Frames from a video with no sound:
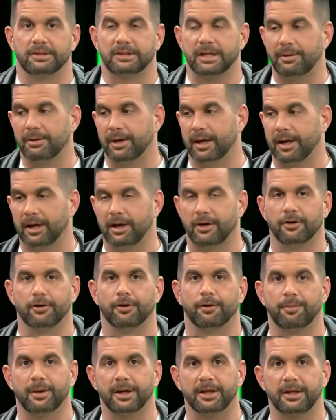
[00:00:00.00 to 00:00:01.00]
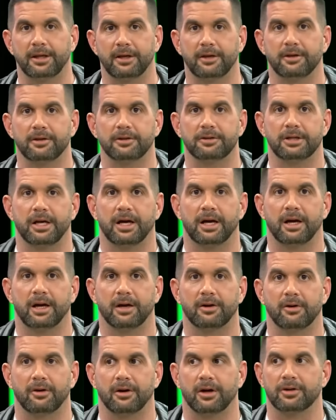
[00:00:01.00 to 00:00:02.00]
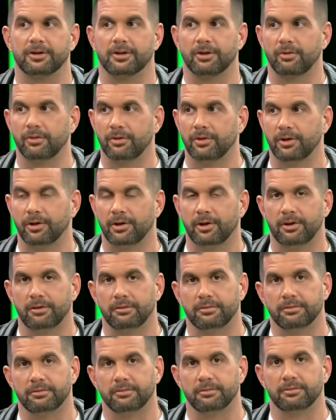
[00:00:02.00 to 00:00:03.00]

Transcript: Xavi ha ganado los dos partidos, se ha colocado segundo